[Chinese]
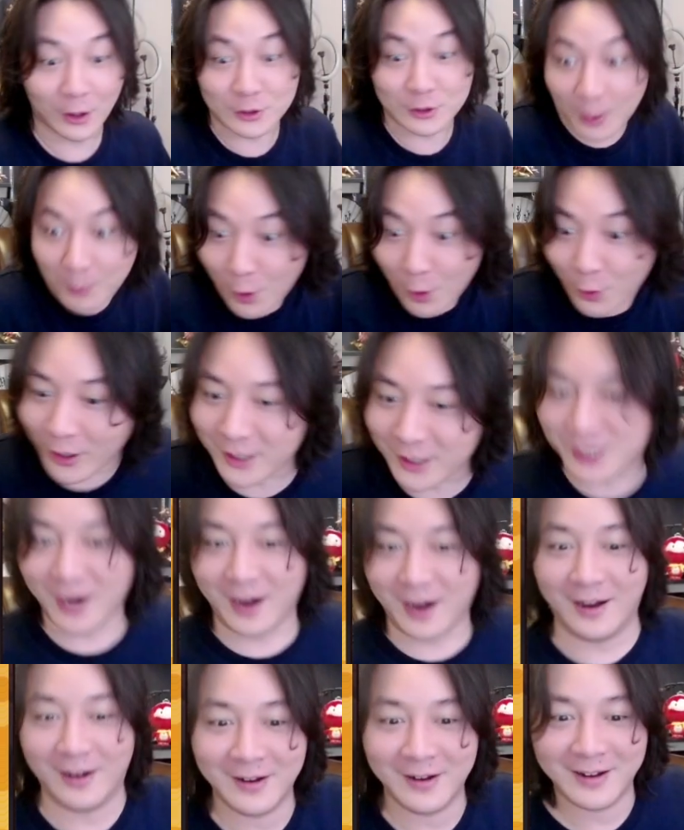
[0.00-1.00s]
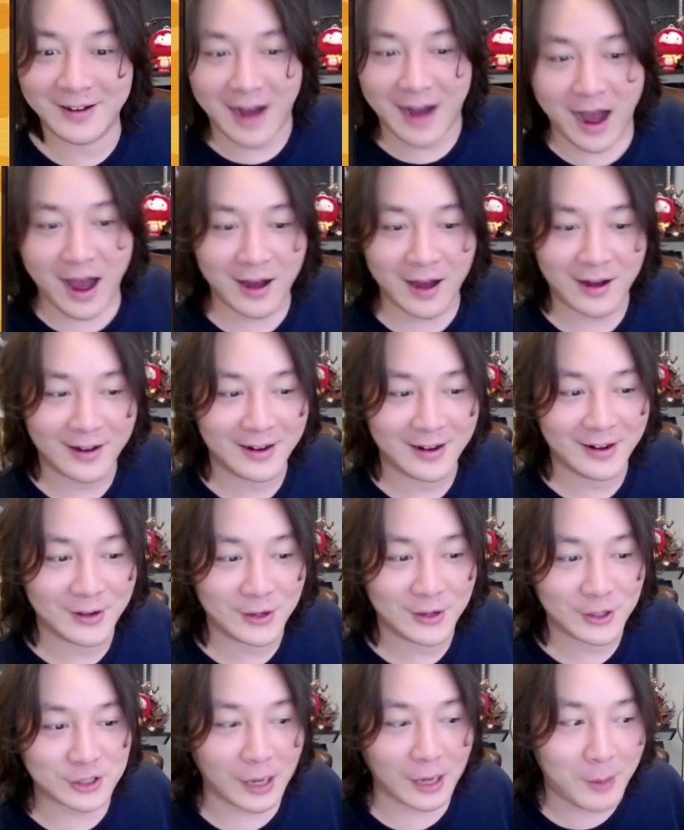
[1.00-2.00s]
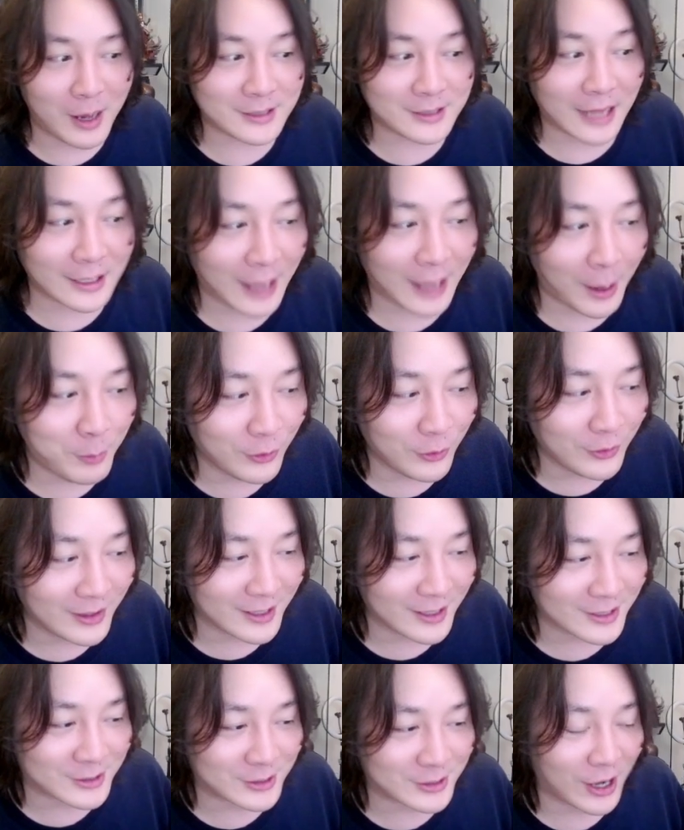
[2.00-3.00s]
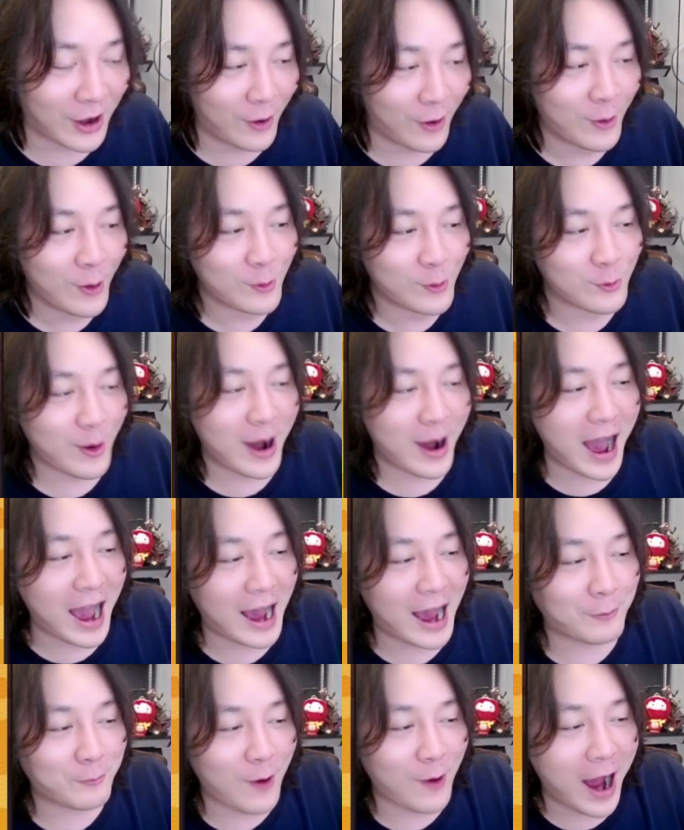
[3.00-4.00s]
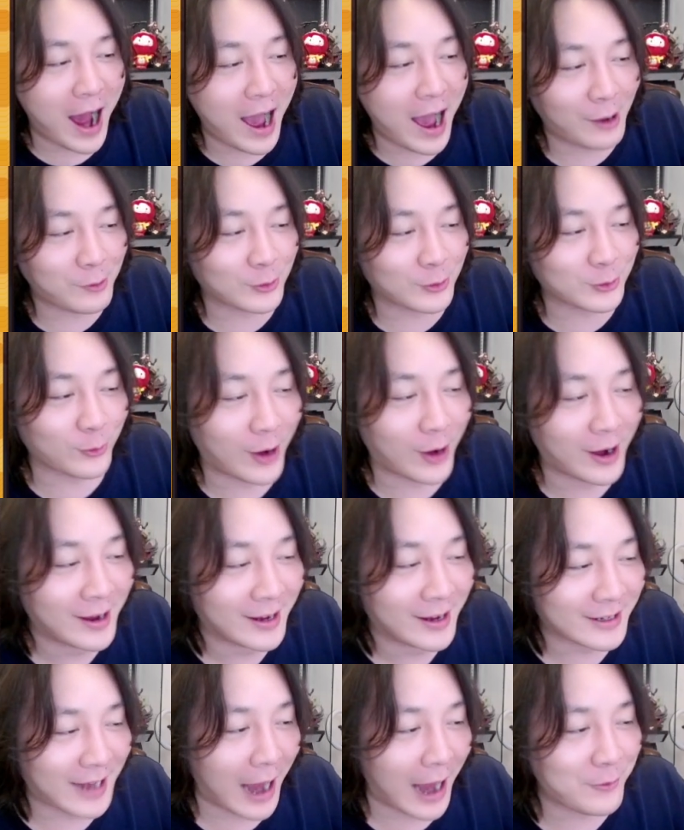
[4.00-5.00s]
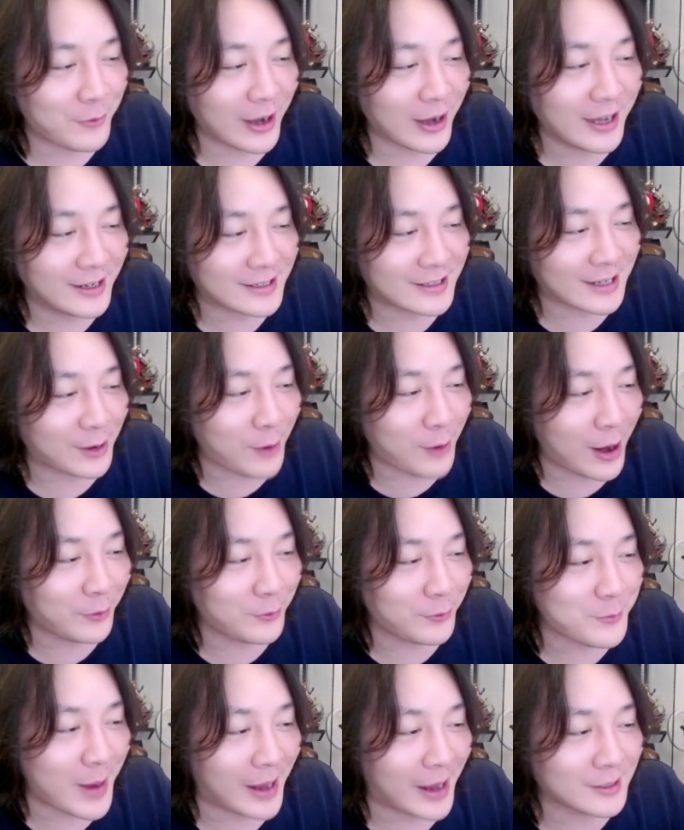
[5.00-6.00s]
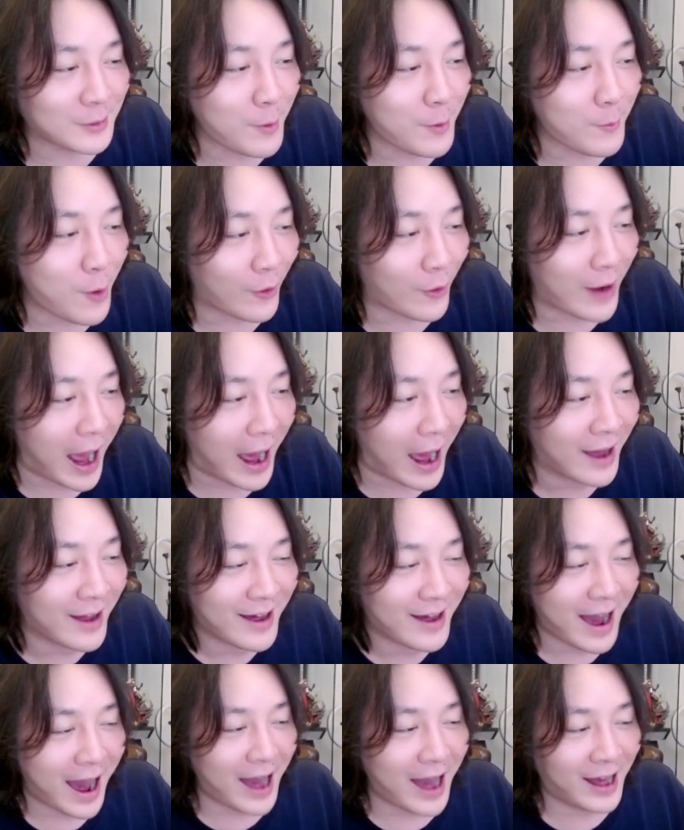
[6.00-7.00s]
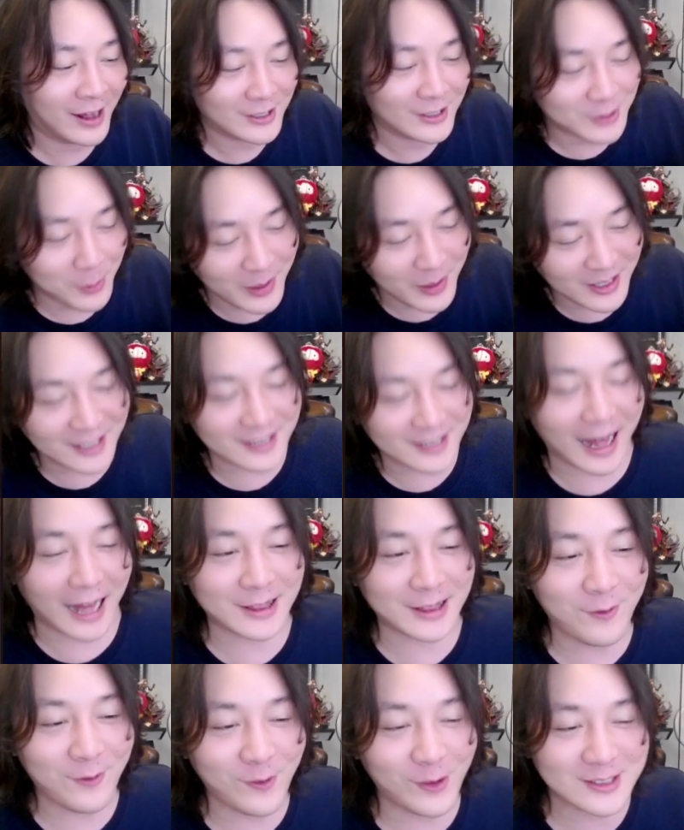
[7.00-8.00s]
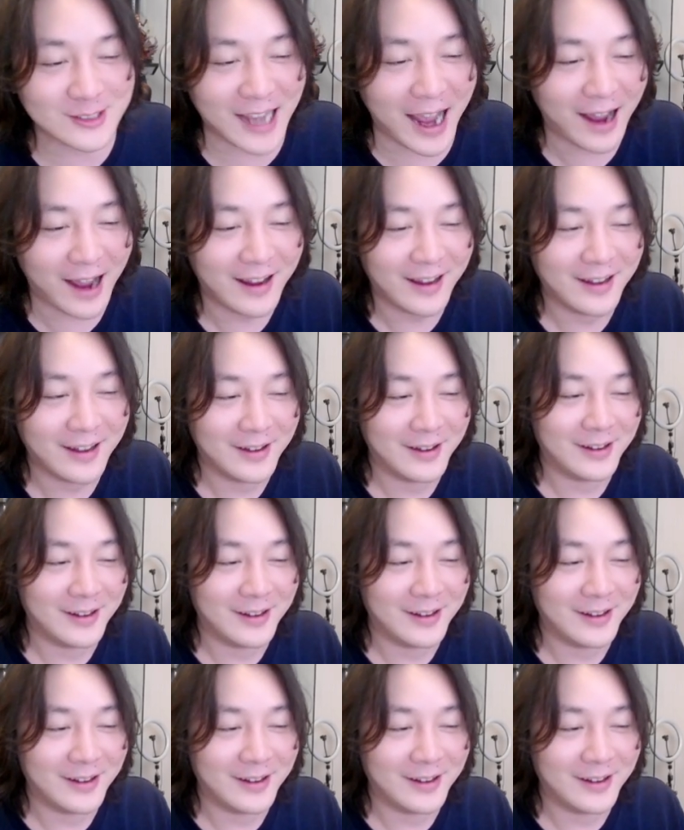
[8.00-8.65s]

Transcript: 怎么回事啊？上把打 W E 的时候，我阿我阿古朵感觉你这个关羽没这么猛啊啊！怎么一打巅峰赛？